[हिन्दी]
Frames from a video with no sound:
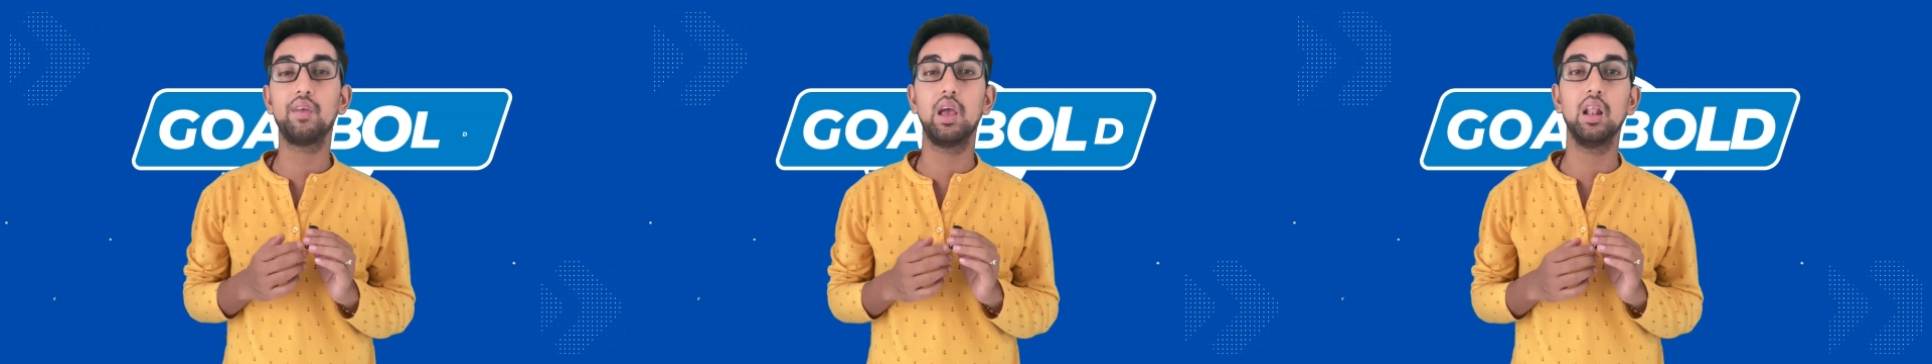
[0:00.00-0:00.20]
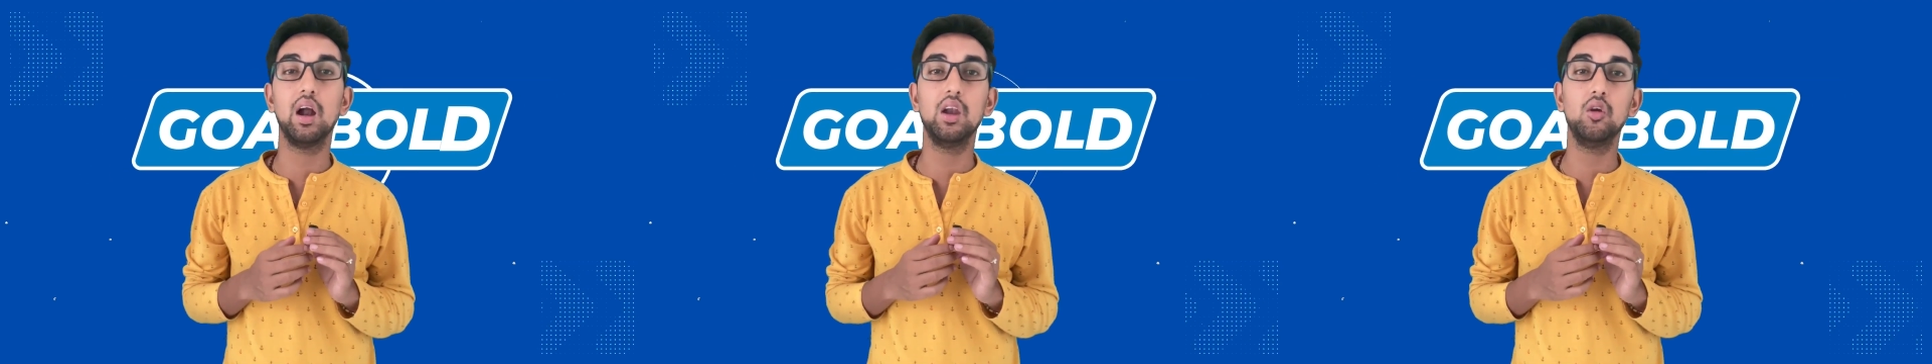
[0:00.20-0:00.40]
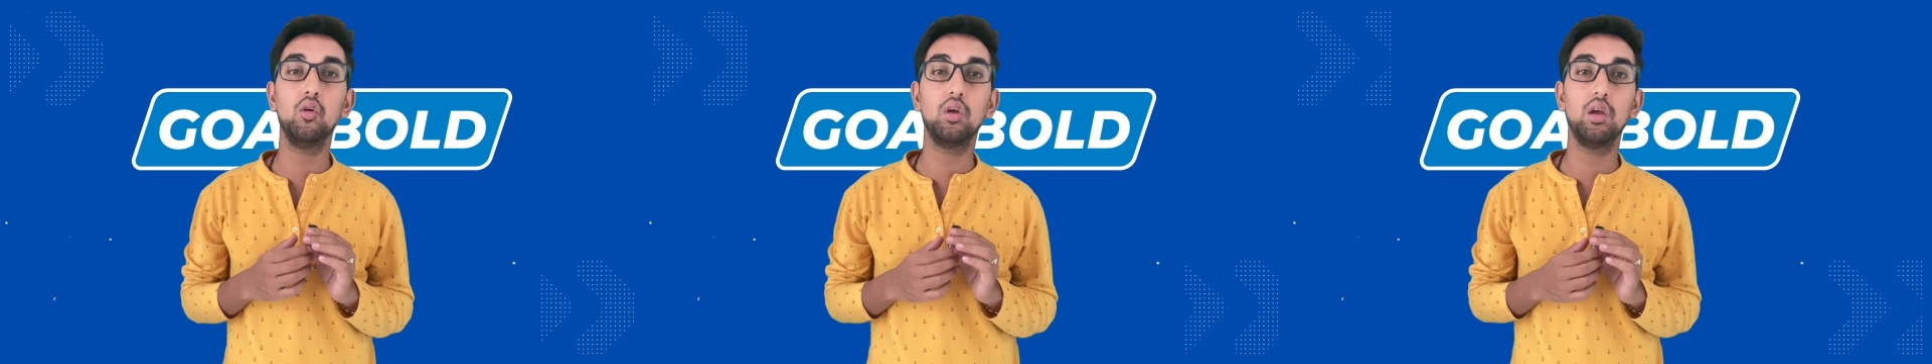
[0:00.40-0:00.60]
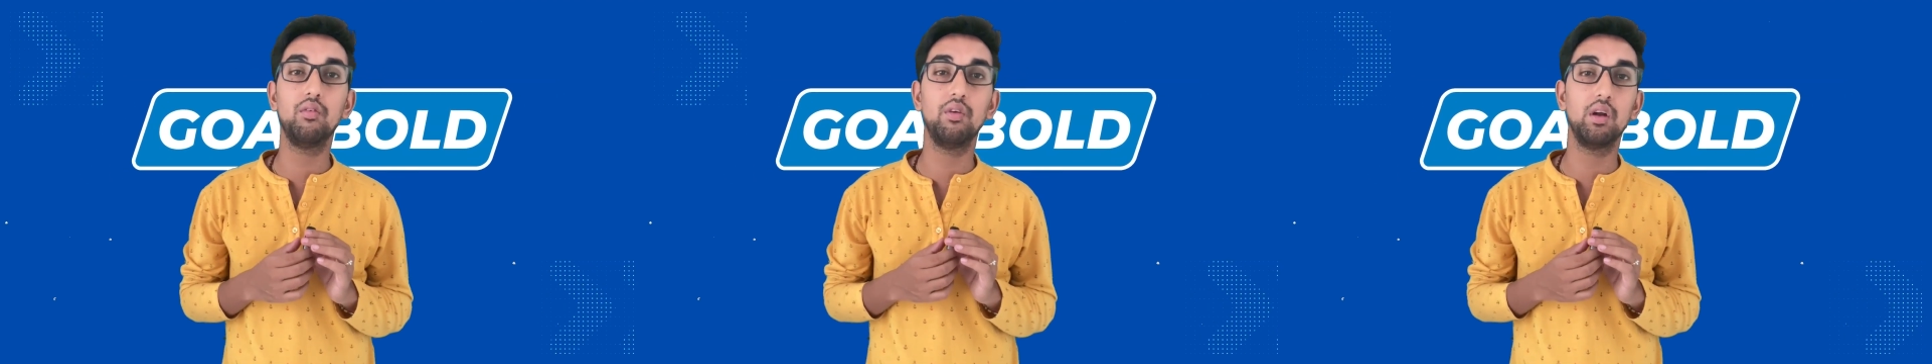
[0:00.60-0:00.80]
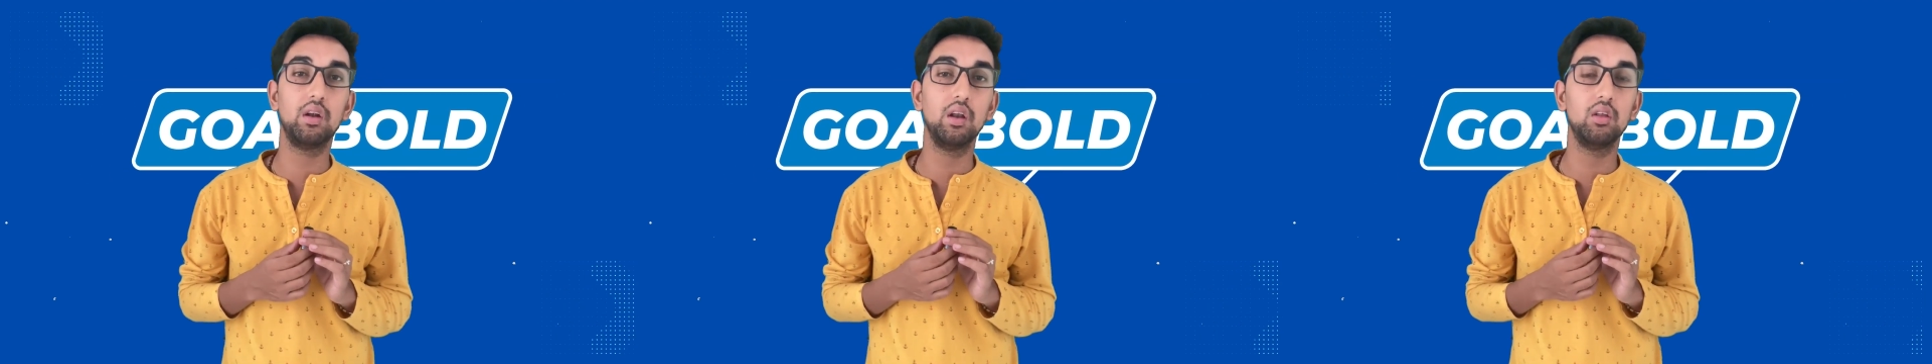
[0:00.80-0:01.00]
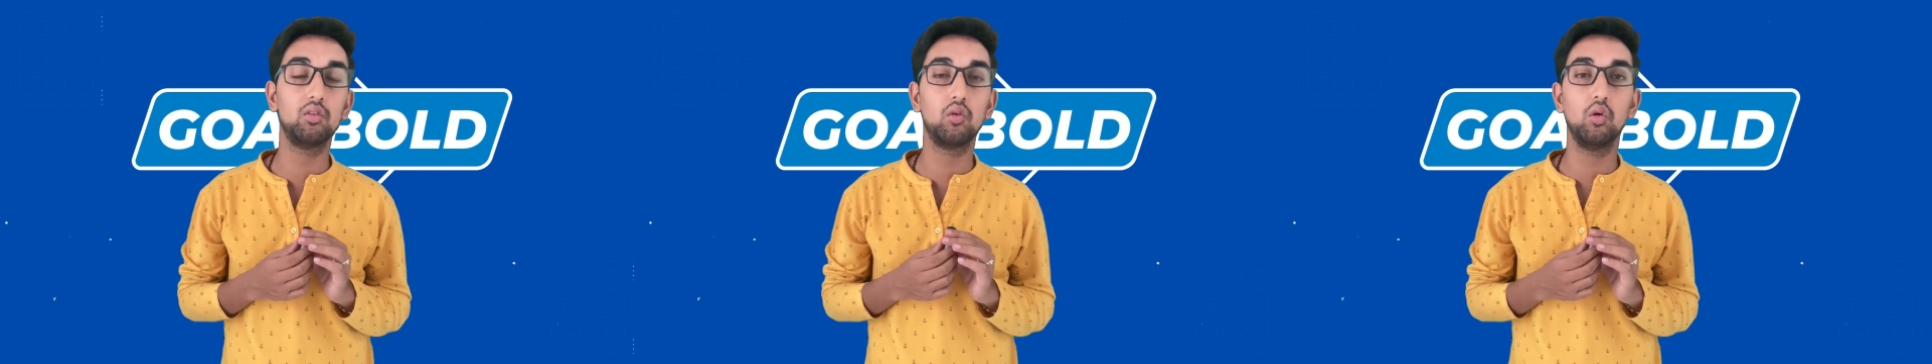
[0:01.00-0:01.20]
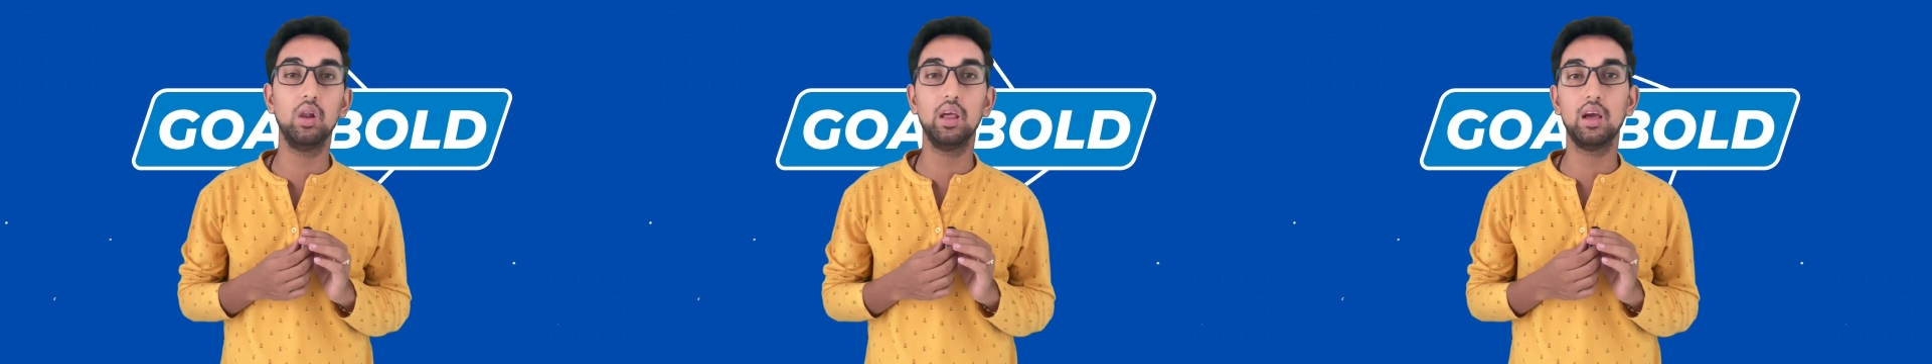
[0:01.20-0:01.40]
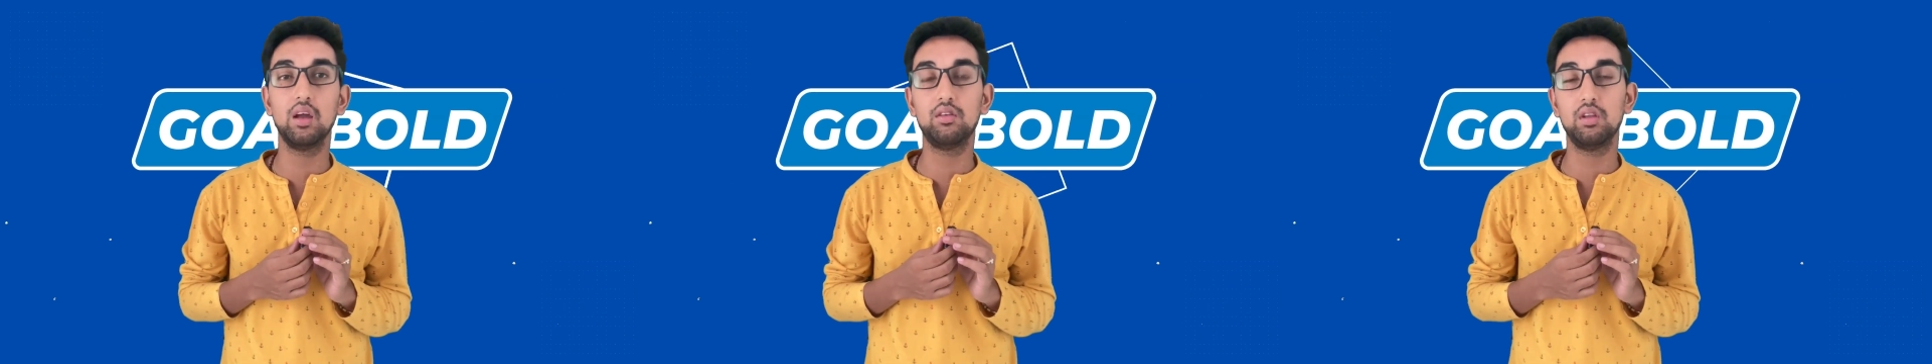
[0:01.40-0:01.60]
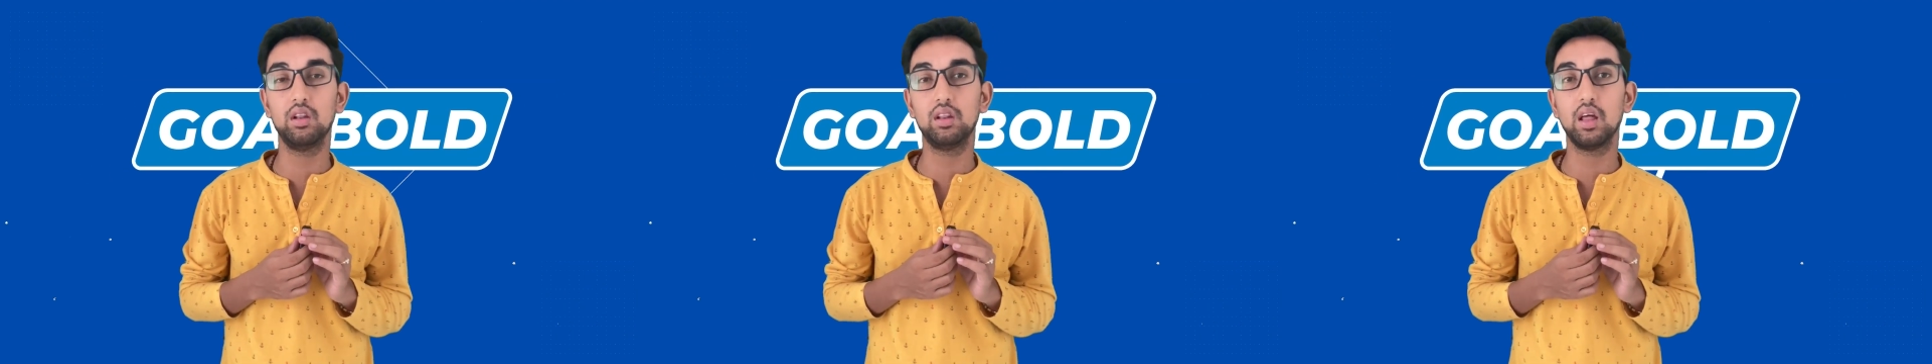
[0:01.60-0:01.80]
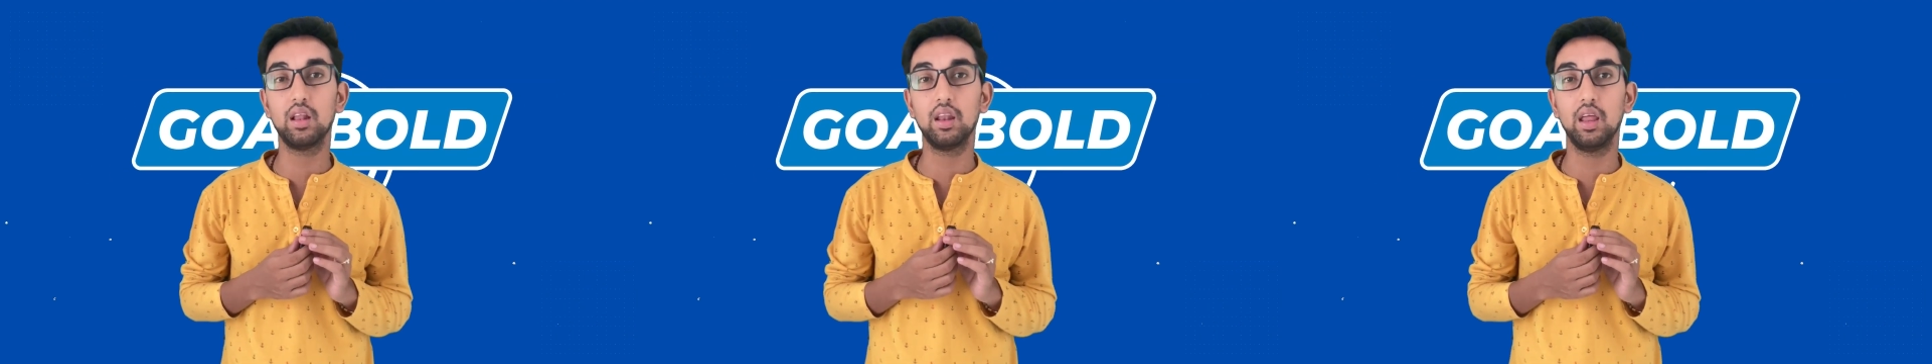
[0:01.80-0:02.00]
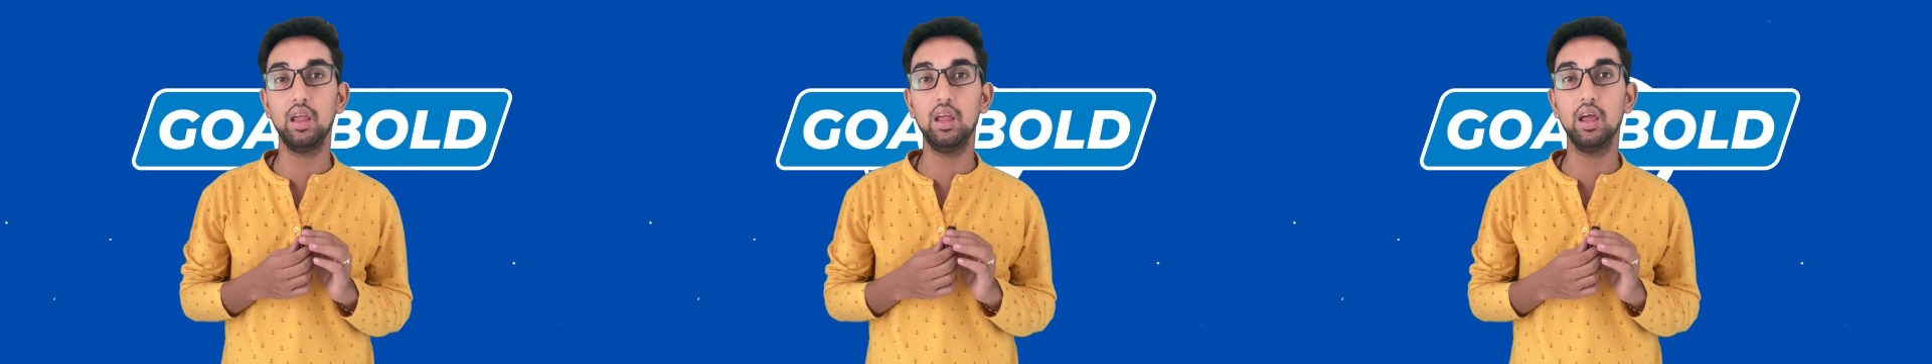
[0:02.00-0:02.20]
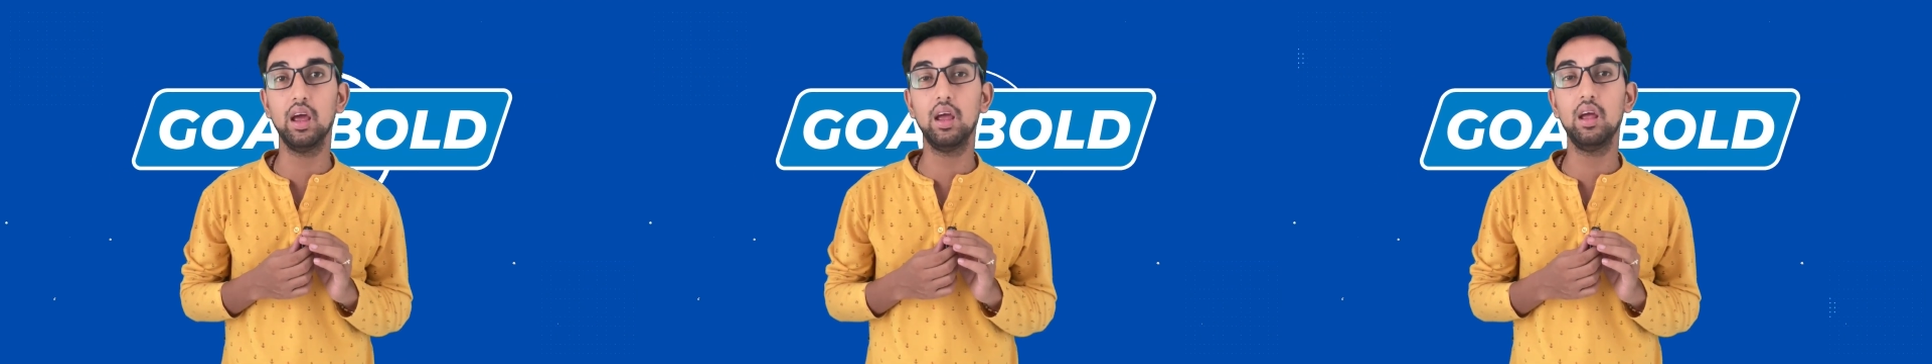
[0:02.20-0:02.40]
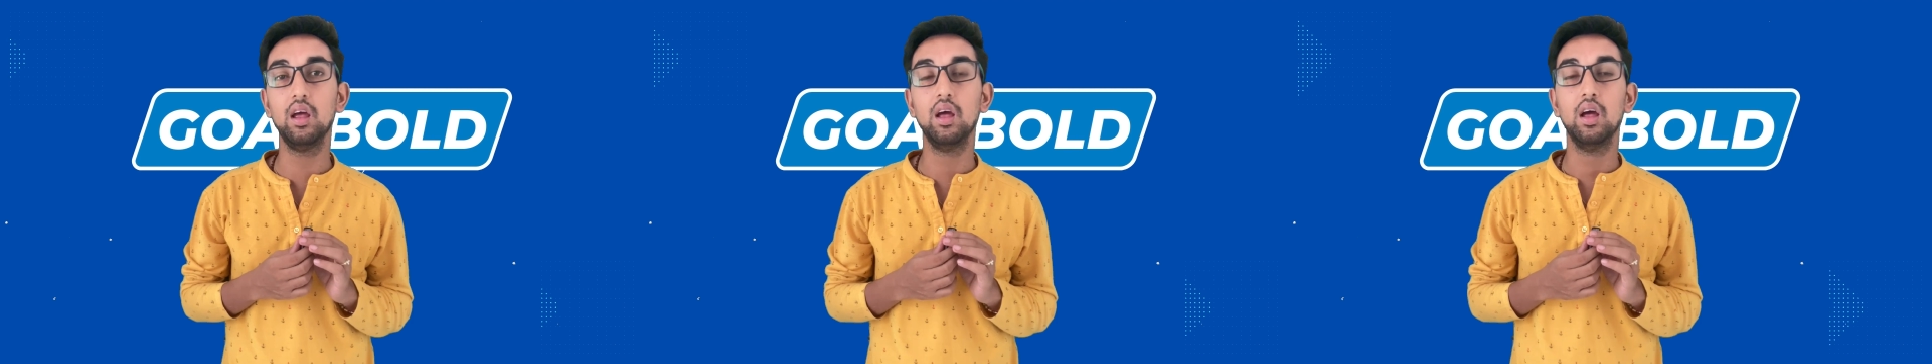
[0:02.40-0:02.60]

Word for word: खिलाड़ियों की फिटनेस को लेकर चिंता नहीं है